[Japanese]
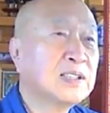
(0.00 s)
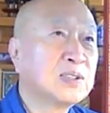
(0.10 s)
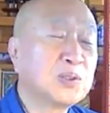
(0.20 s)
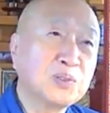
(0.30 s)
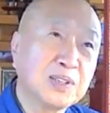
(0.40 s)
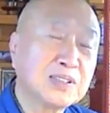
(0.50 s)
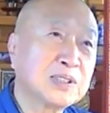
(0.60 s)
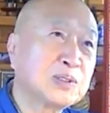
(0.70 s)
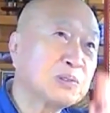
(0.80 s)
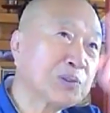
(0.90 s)
そんな
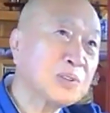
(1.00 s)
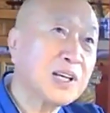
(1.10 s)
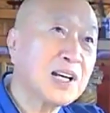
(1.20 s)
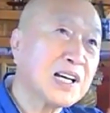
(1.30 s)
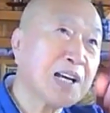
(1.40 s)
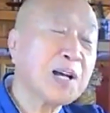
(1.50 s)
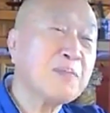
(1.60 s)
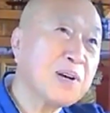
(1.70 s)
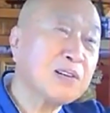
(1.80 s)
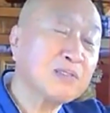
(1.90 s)
地球7回
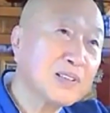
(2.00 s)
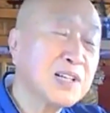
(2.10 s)
半回るぐ